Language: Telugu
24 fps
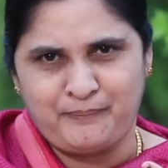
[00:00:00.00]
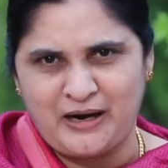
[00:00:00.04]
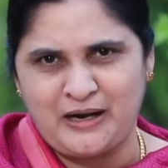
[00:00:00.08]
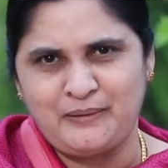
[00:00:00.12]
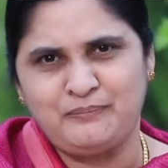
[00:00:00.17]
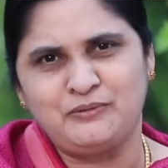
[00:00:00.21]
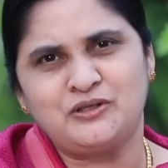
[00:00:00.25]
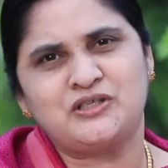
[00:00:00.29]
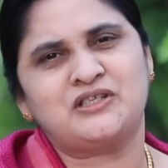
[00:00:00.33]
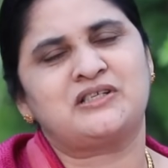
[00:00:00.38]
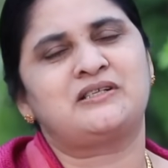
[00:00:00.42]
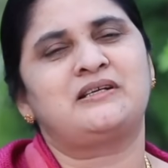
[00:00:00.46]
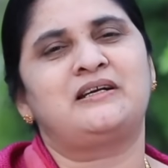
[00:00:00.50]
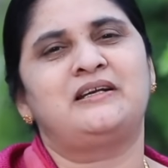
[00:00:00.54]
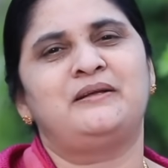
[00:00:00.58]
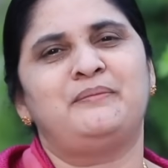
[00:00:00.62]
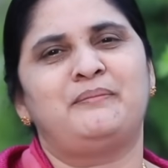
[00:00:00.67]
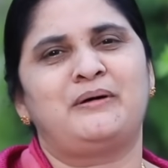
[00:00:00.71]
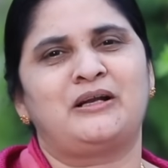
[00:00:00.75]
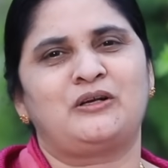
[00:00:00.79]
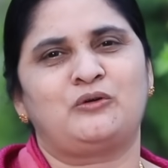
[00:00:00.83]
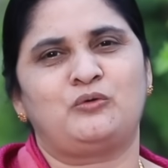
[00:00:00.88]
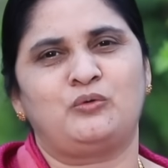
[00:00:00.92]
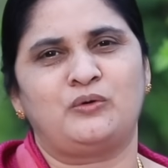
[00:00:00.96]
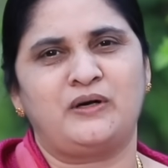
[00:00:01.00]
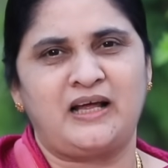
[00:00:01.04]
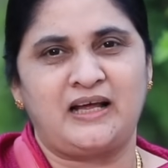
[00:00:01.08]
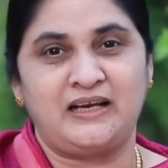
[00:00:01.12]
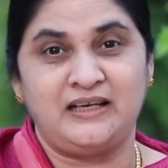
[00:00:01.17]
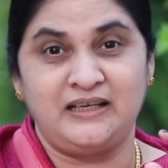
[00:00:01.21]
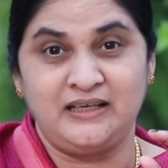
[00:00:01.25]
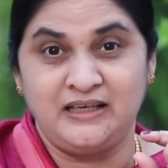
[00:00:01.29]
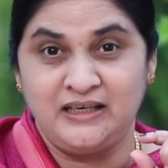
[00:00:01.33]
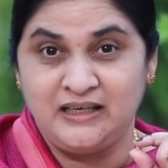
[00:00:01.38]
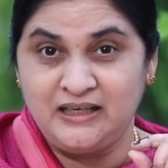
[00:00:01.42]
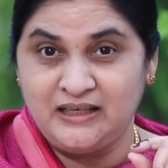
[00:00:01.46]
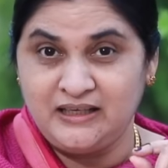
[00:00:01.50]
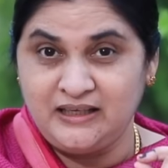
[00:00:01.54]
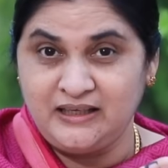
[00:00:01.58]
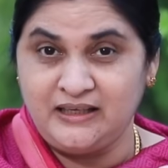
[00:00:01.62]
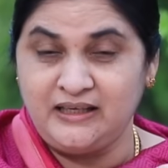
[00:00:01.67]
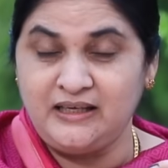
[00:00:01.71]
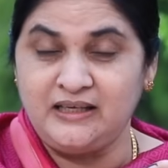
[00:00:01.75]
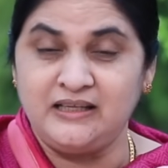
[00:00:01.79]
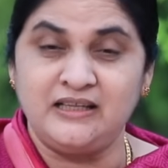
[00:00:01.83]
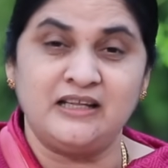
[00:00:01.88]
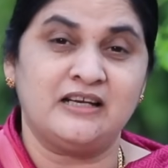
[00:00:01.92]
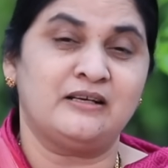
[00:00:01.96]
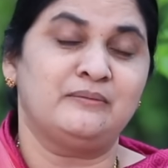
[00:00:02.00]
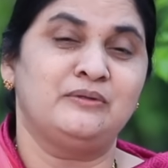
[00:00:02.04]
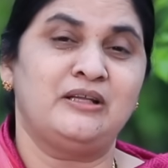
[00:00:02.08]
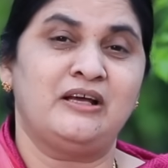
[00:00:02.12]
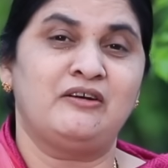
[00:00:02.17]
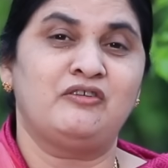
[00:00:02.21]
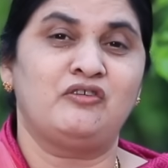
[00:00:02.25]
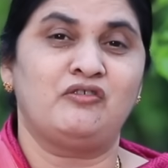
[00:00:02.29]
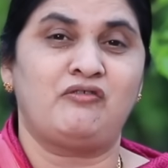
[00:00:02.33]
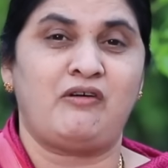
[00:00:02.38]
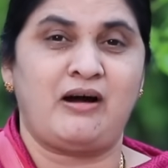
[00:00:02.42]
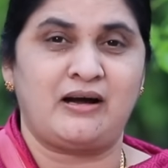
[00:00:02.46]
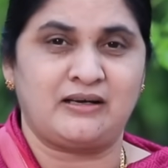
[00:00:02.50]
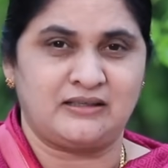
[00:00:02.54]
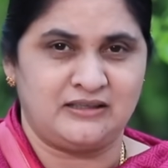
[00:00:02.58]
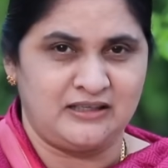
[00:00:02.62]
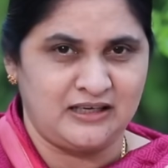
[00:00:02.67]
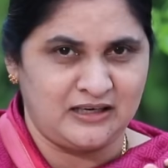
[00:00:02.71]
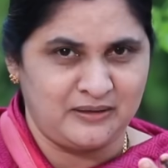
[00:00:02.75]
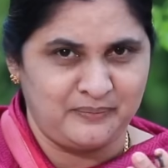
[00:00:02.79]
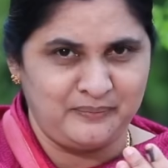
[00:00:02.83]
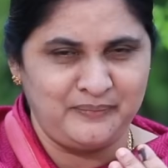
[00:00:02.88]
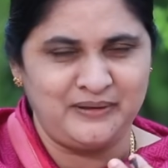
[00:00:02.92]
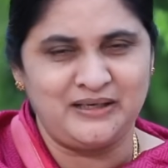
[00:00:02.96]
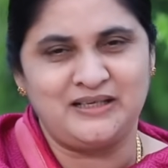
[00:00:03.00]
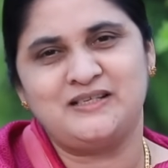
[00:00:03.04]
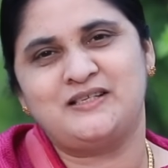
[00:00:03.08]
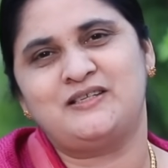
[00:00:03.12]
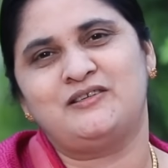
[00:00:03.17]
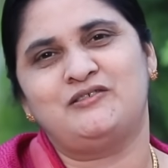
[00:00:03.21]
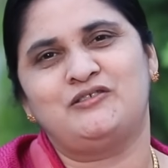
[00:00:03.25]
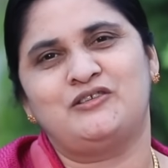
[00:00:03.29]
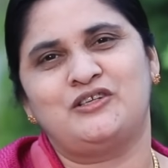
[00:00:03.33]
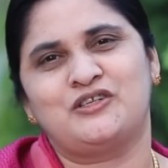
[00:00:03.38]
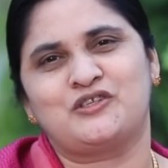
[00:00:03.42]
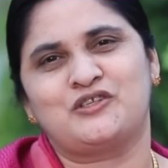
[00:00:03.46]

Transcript: బైబిల్ స్టడీ మనకు ఉండాలి ఈ దినం దేవుని వాగ్దానం మీరు రిసీవ్